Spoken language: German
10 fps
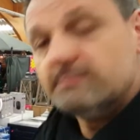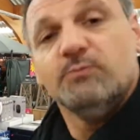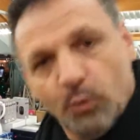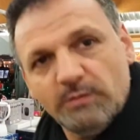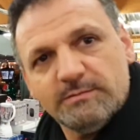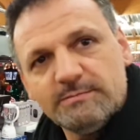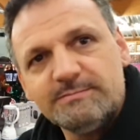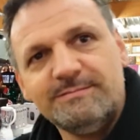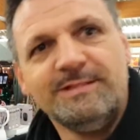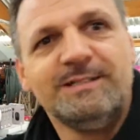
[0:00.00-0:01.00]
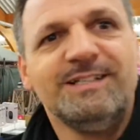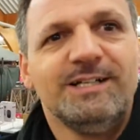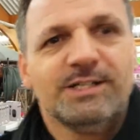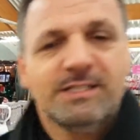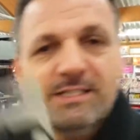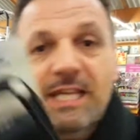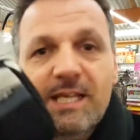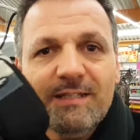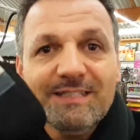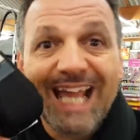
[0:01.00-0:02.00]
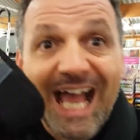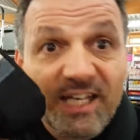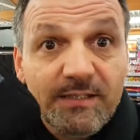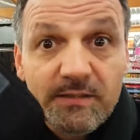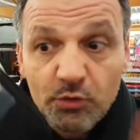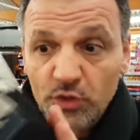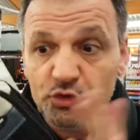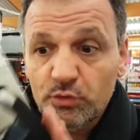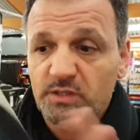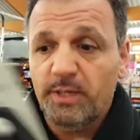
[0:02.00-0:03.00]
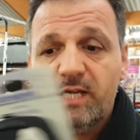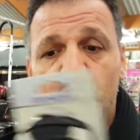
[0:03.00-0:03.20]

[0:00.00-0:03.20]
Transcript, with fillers: Ja? Die ist gratis kostenlos dabei,